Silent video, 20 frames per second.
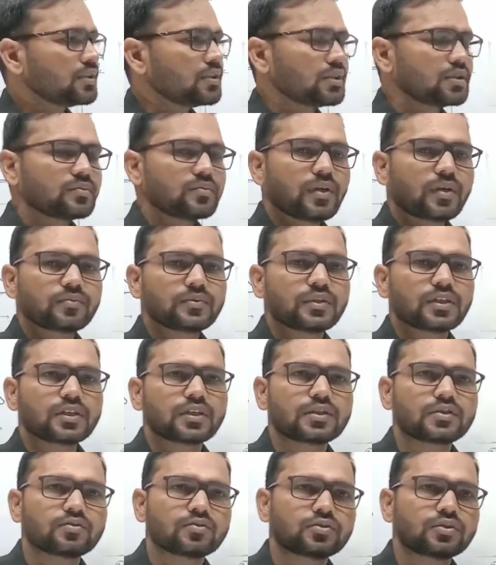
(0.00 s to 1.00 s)
जिसमें आप
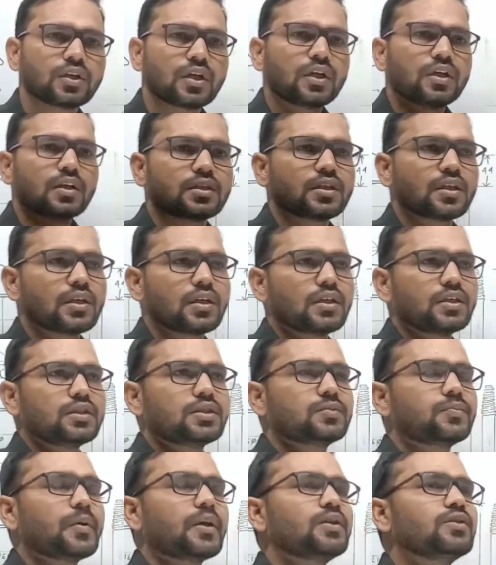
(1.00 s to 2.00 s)
देखेंगे दोस्त कि
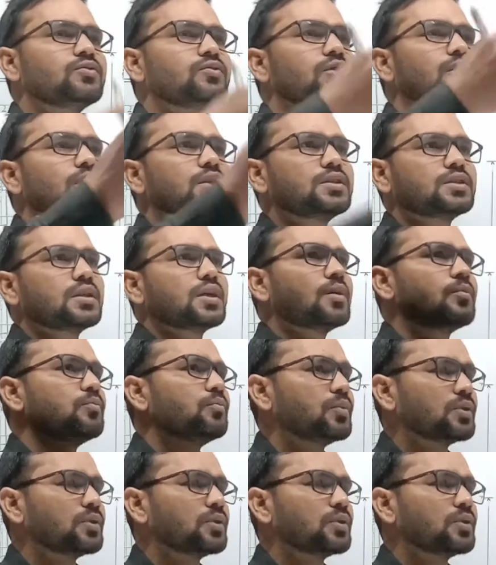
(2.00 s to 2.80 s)
स्पेन जो है इसका